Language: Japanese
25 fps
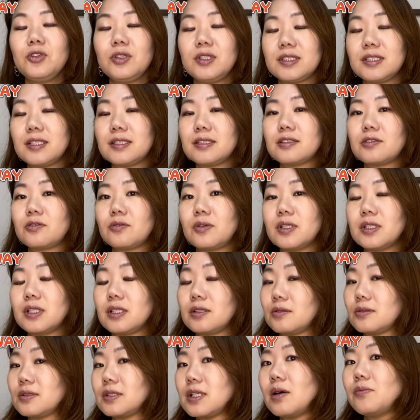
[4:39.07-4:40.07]
い季節とか
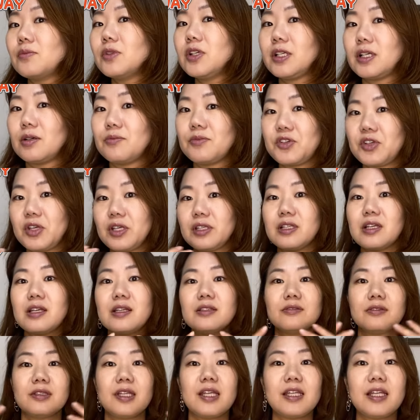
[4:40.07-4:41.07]
だと寒いかもしれない
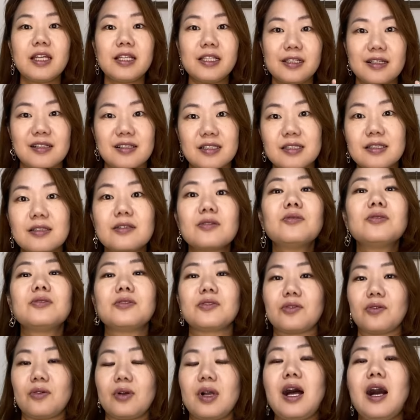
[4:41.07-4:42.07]
ので何か
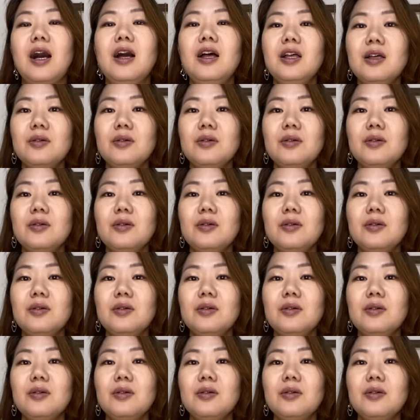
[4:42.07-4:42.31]
ストールとか